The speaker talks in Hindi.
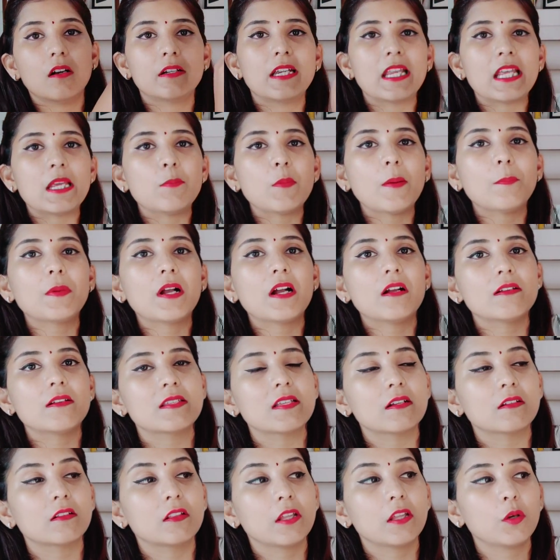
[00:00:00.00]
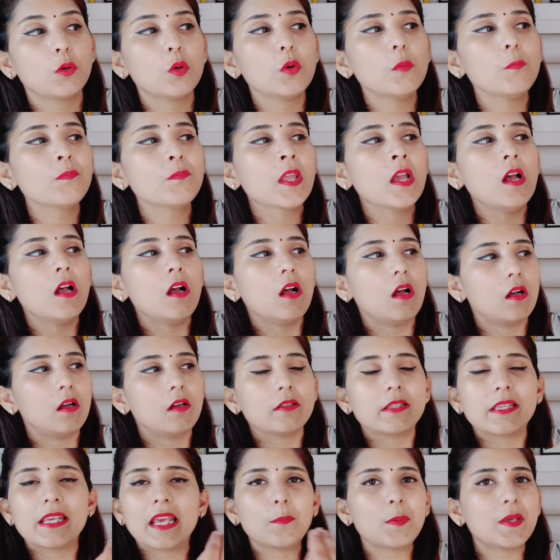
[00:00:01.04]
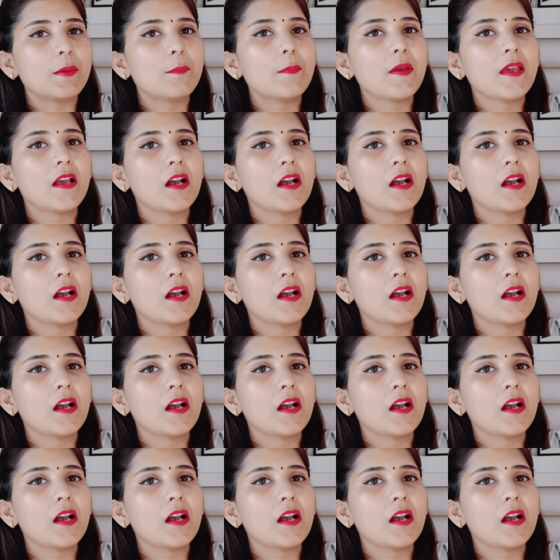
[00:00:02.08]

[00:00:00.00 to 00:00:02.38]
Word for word: टीम अप कर सकते हो ये भी